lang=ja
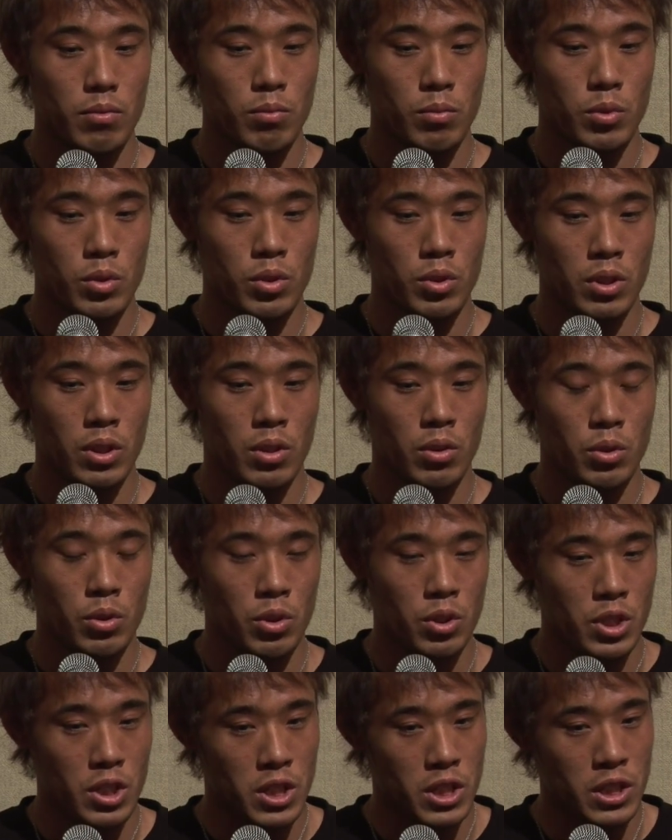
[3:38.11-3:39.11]
本当に今
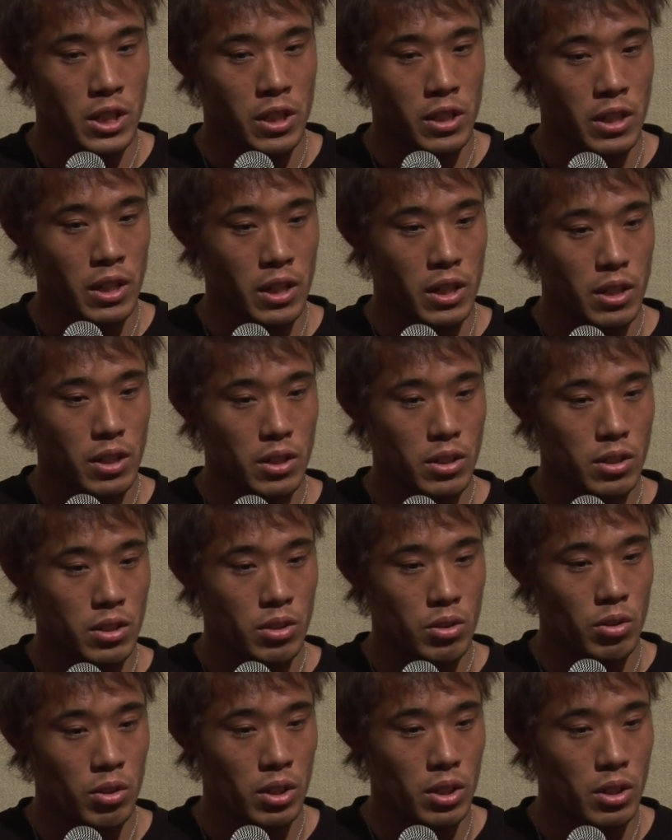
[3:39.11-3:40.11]
年1年で
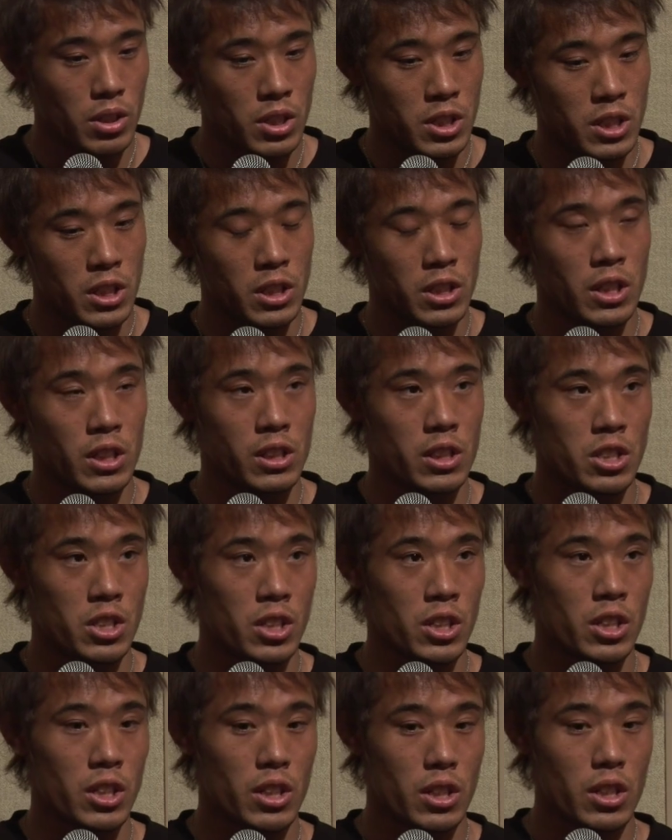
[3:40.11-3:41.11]
すごい自信だった
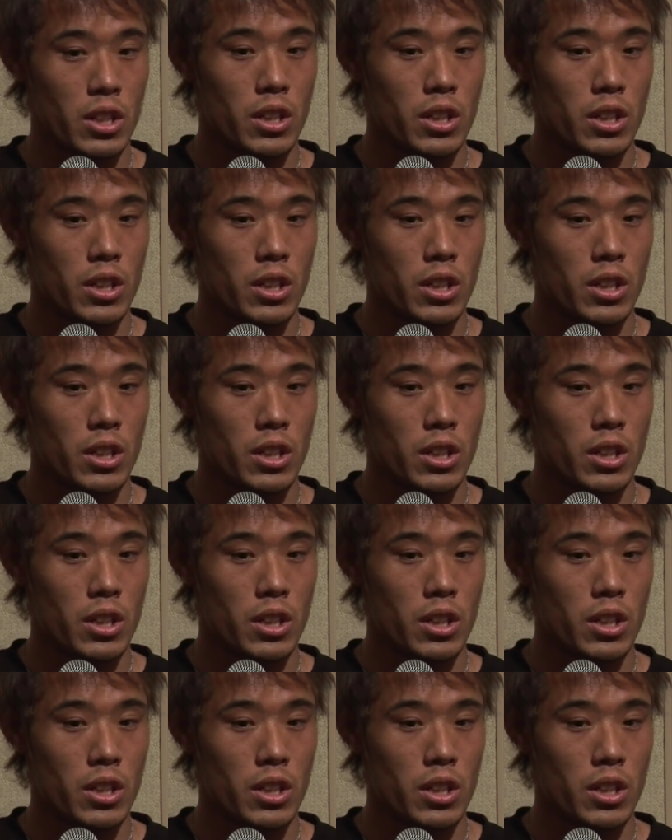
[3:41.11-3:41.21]
し、